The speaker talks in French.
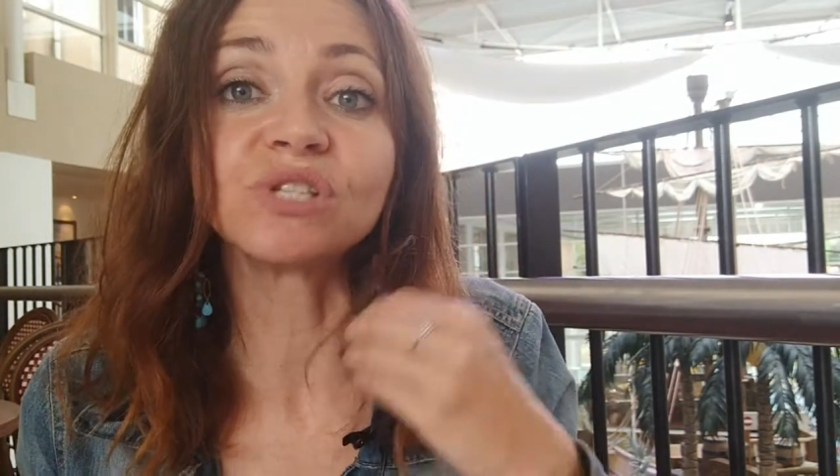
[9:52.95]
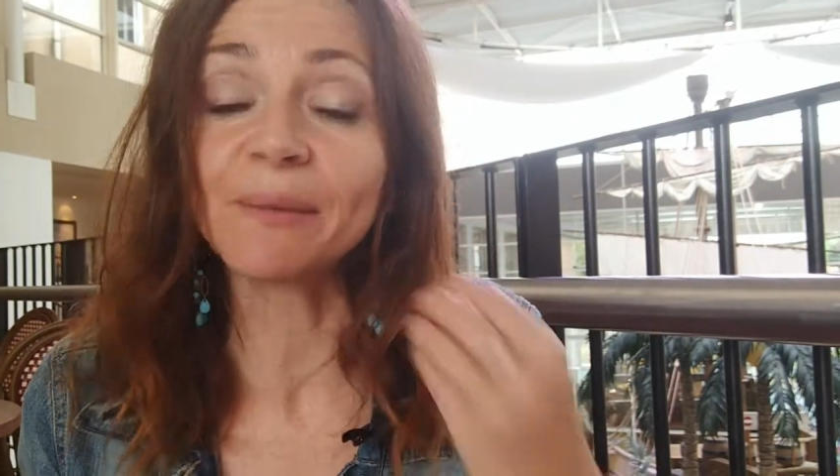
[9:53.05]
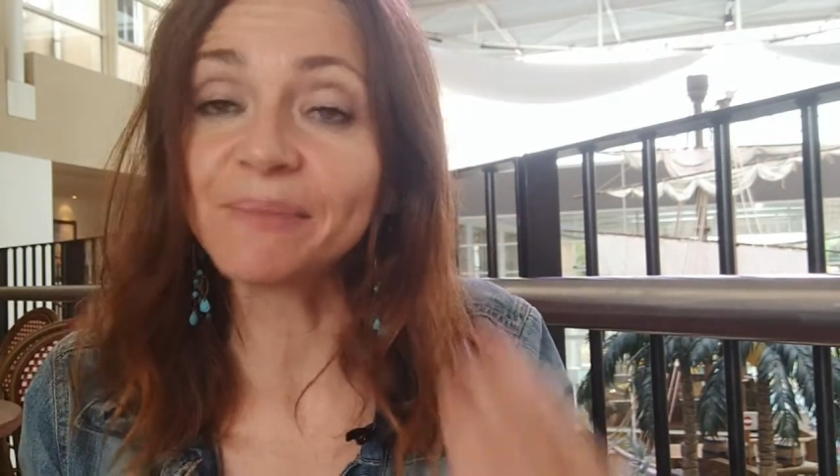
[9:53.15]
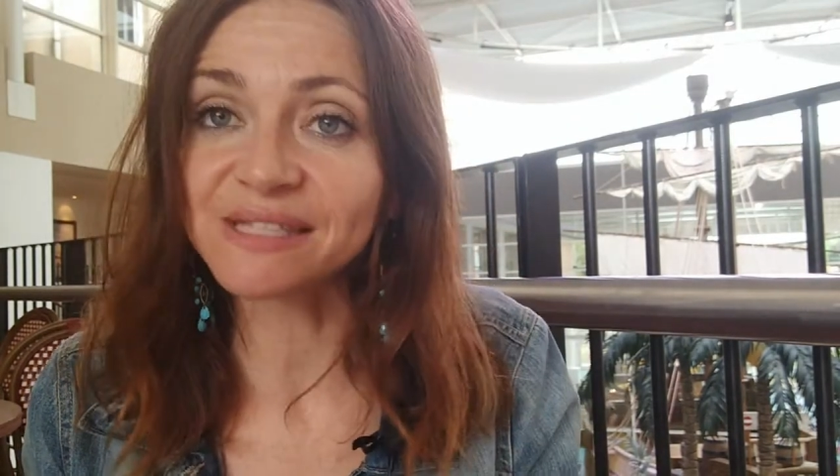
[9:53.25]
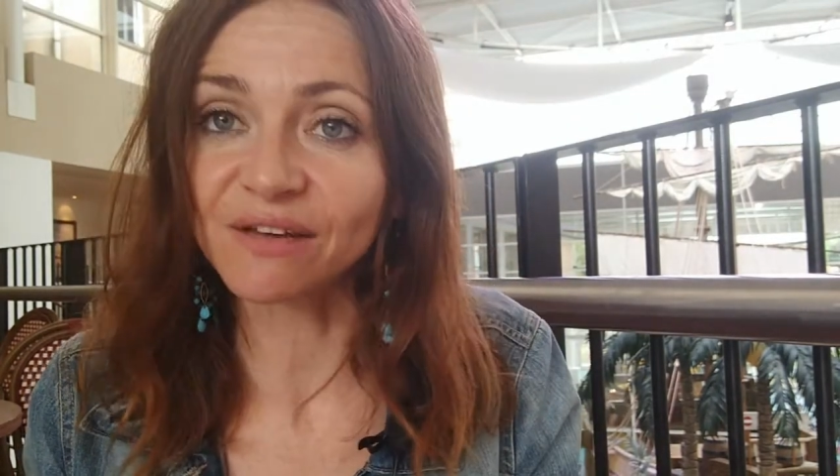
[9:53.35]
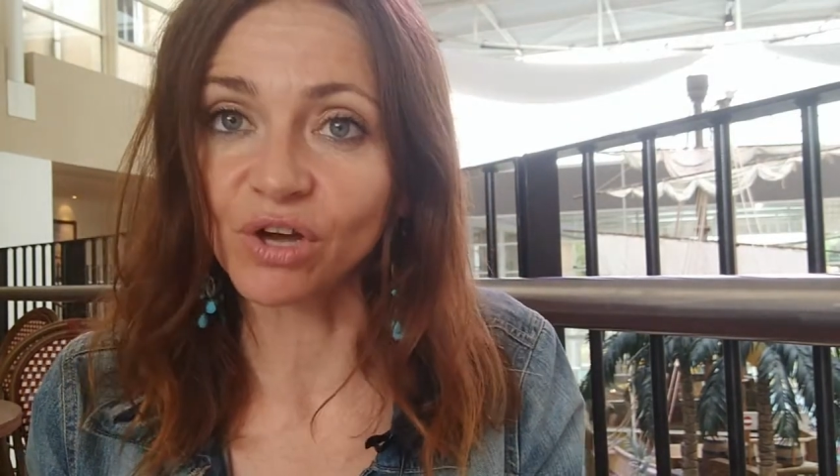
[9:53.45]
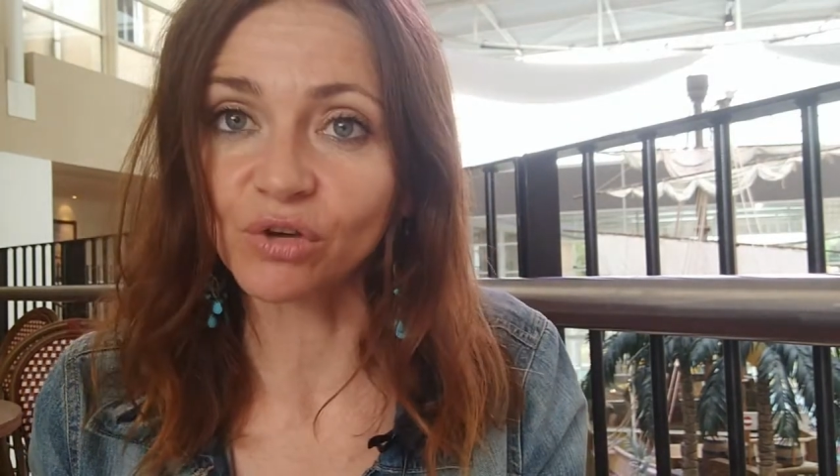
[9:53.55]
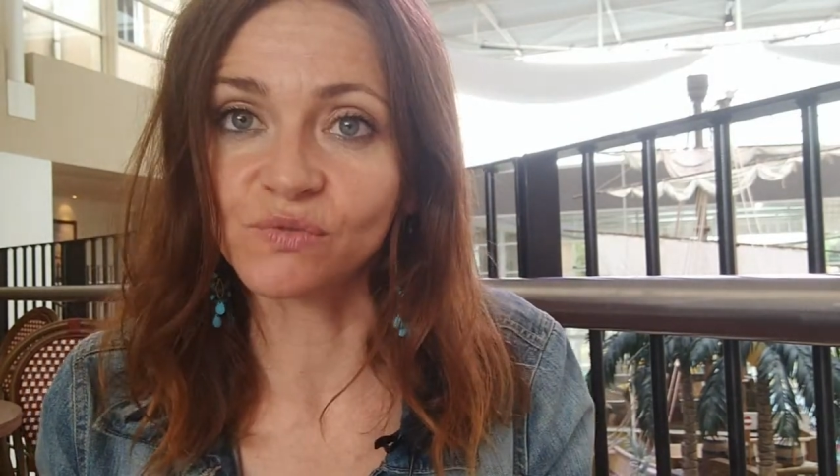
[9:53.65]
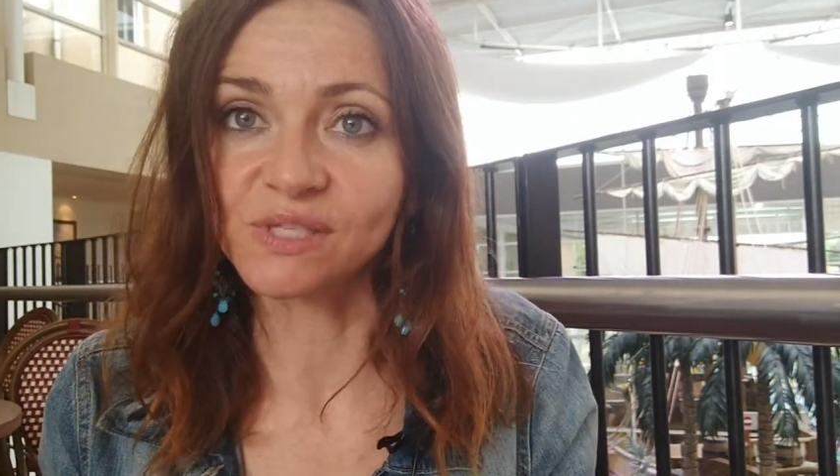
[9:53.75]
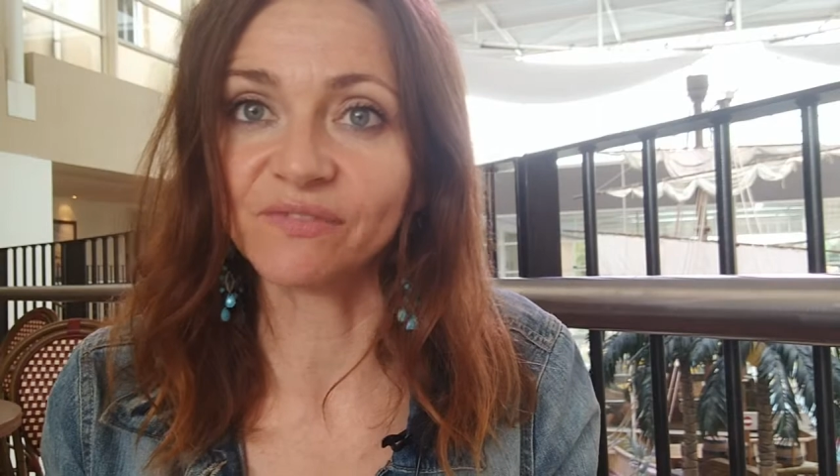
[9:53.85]
jamais savoir
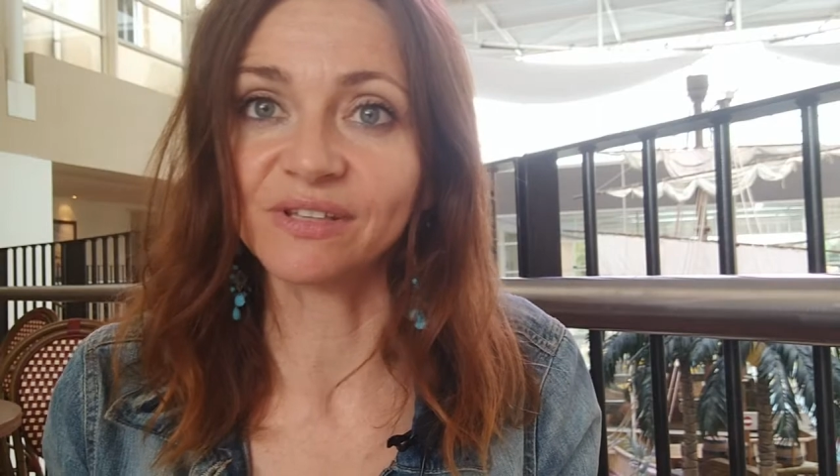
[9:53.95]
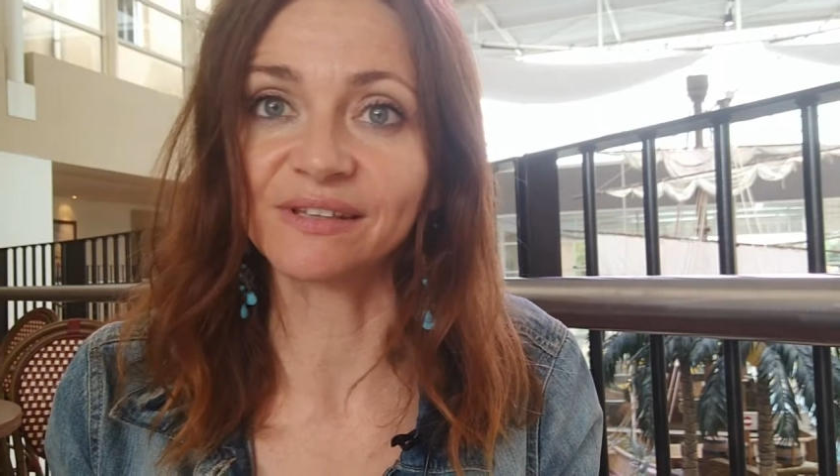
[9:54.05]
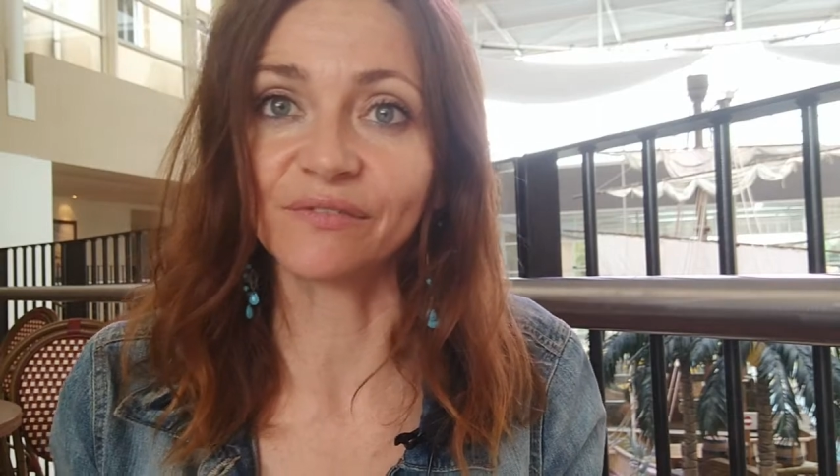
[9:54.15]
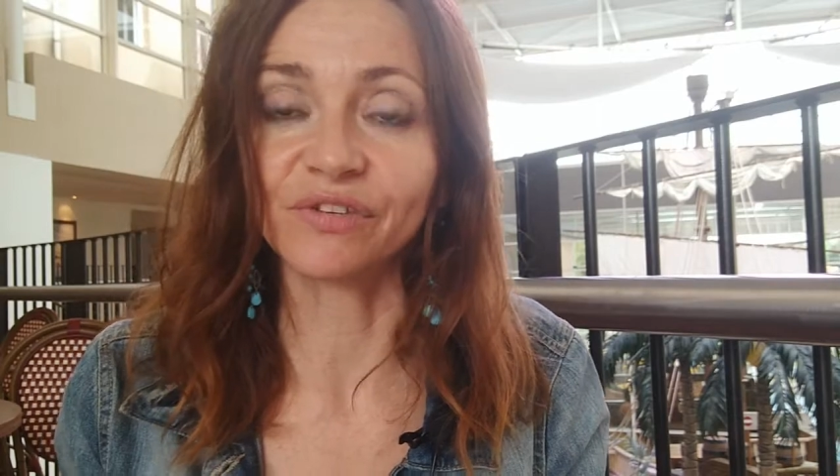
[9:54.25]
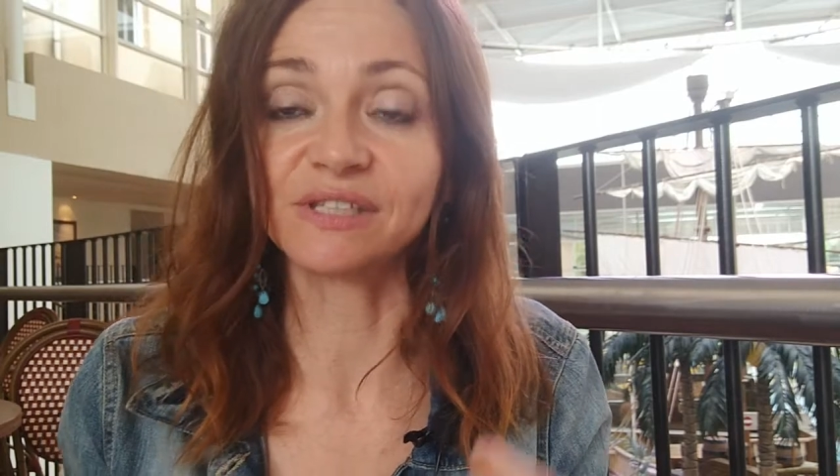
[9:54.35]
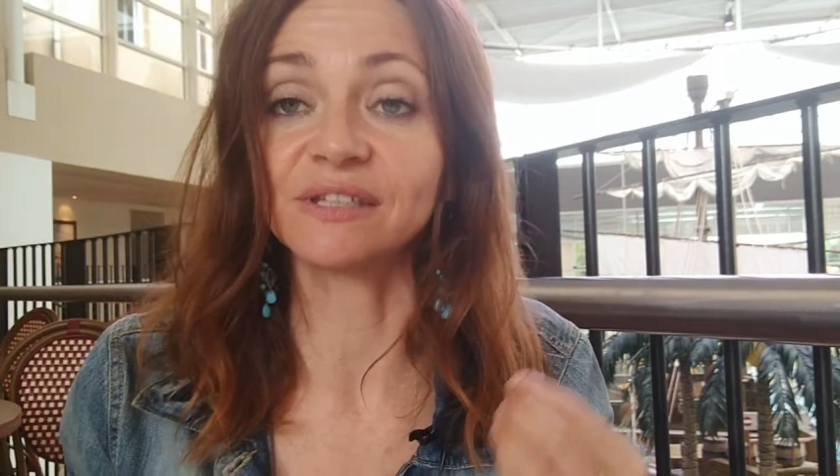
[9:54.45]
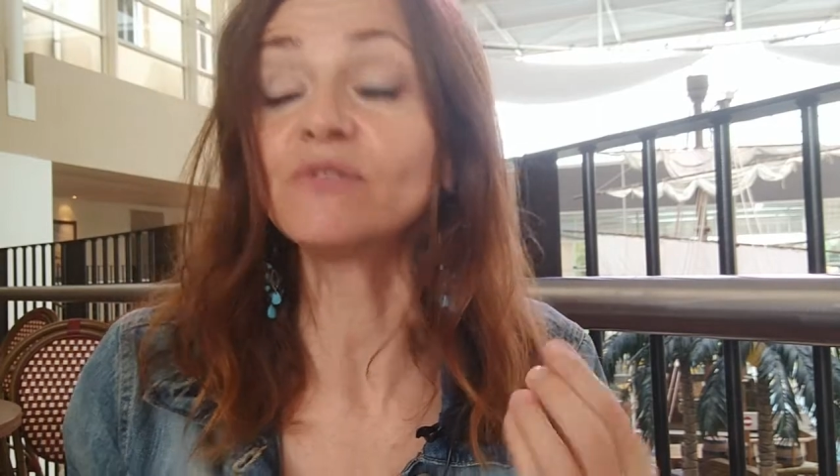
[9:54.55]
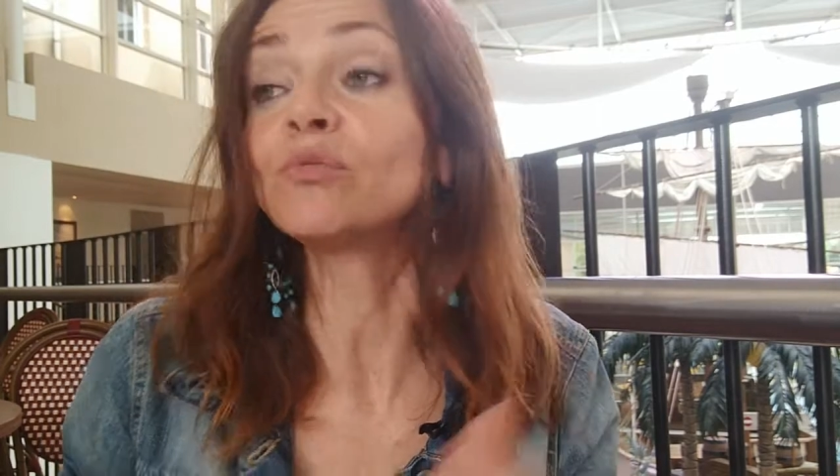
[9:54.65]
que vous avez été infecté.